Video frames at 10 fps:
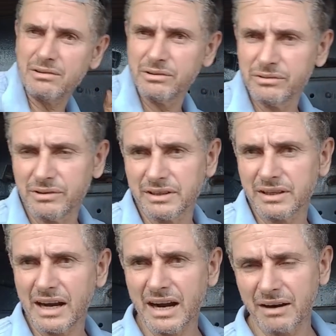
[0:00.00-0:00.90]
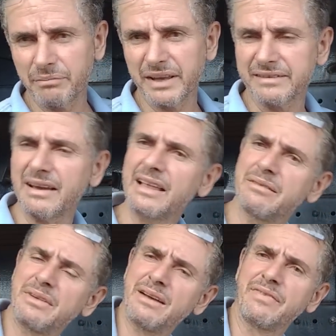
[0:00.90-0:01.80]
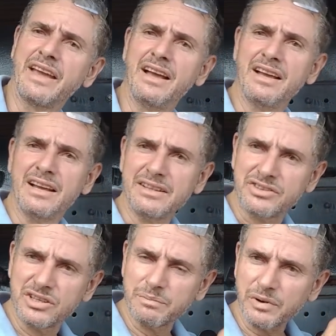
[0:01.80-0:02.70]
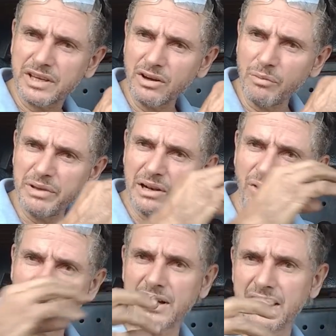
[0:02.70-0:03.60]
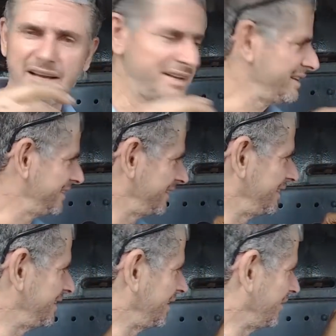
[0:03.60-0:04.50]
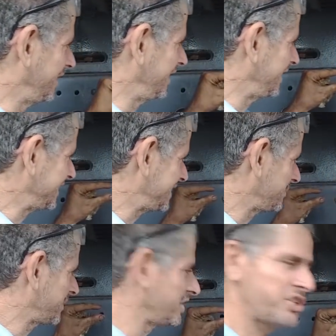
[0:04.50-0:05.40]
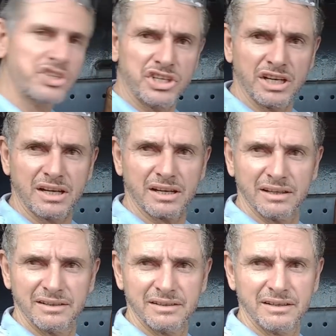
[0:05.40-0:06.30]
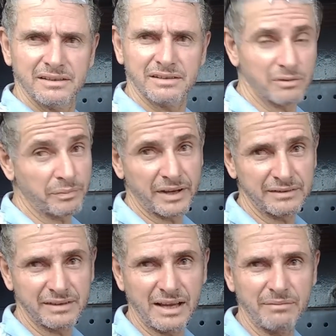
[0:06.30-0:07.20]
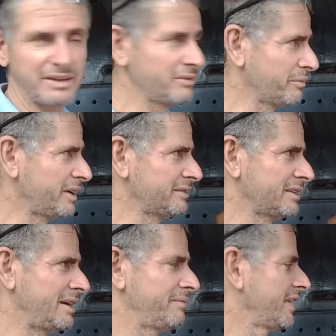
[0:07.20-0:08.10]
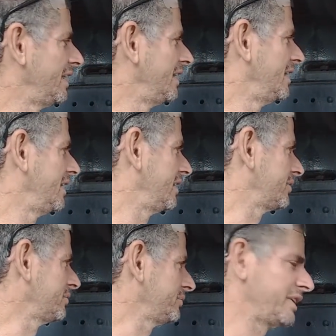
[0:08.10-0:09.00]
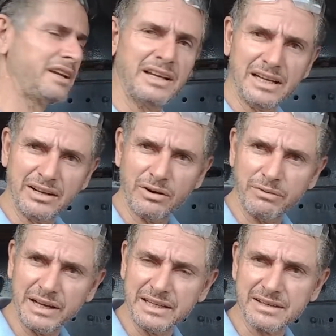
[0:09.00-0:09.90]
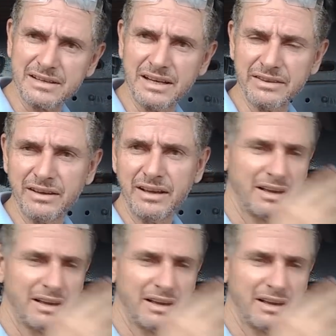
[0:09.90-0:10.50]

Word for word: ou numa carga pesada mesmo, ele tipo que obilonga, entendeu? Ele, ele tipo que estica. Você não percebe, a gente não percebe. A gente não vê ele ovalizando.